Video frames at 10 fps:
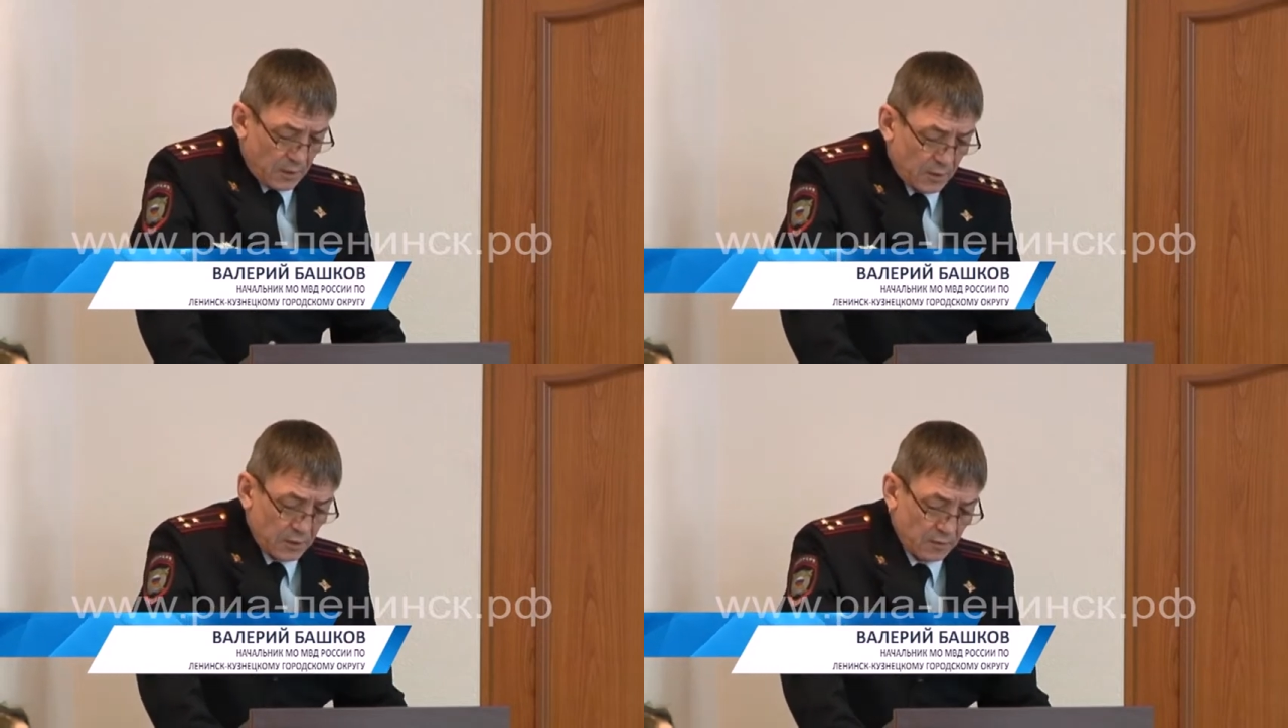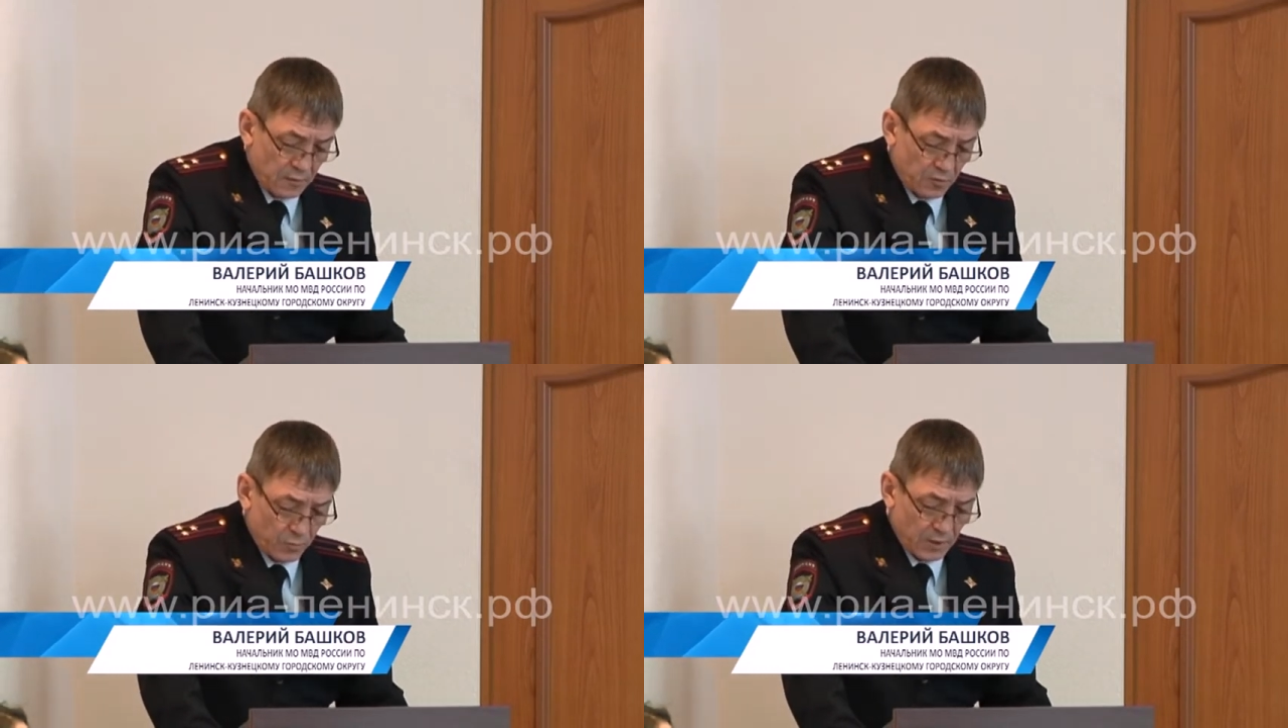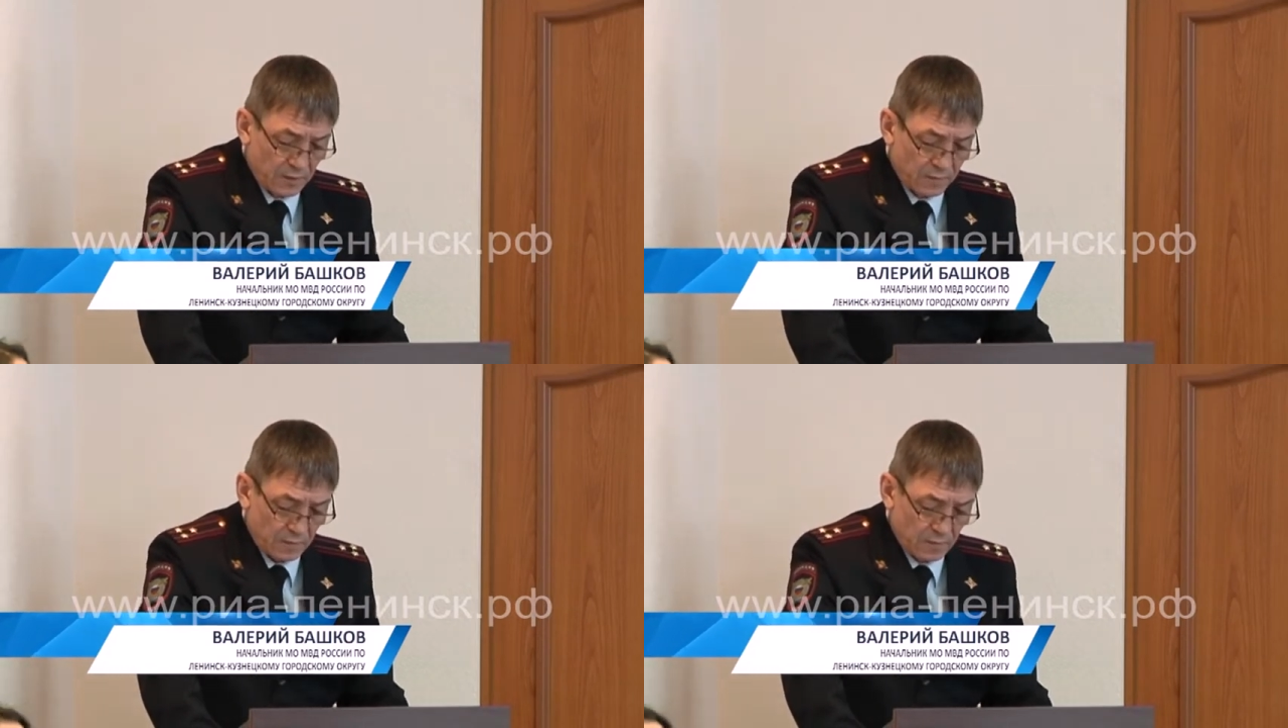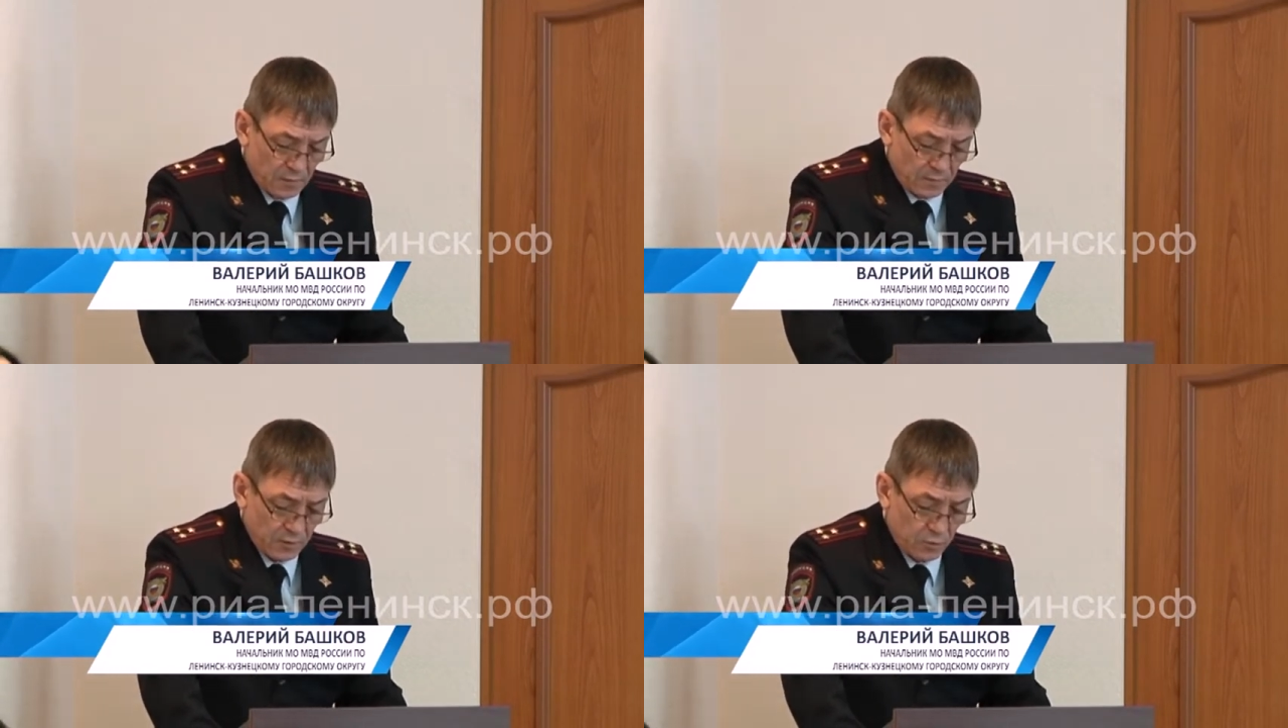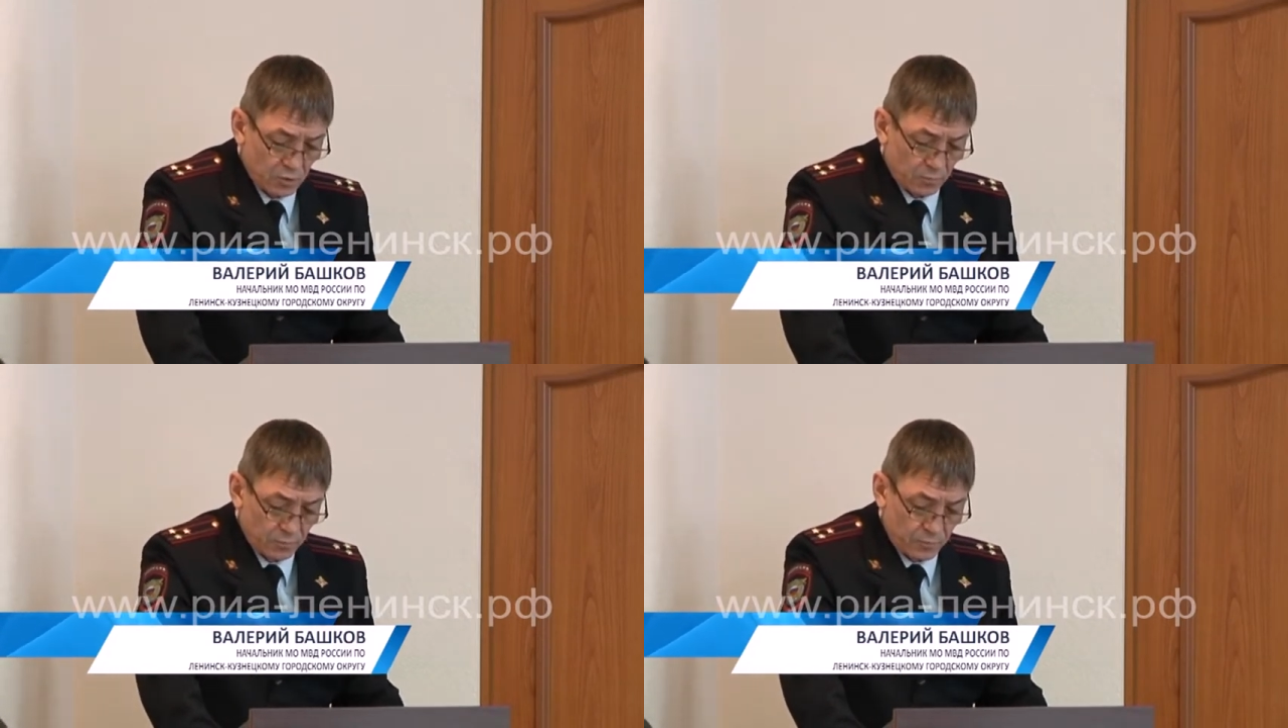о деятельности полиции в
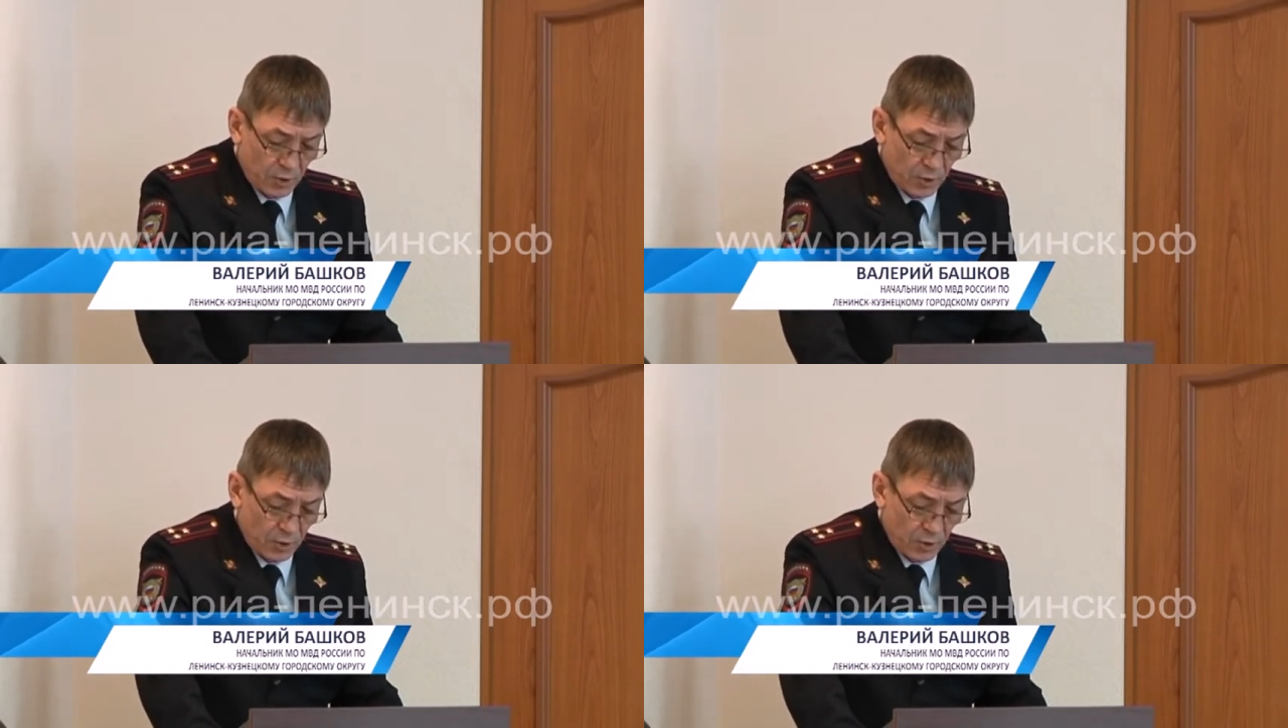отчетном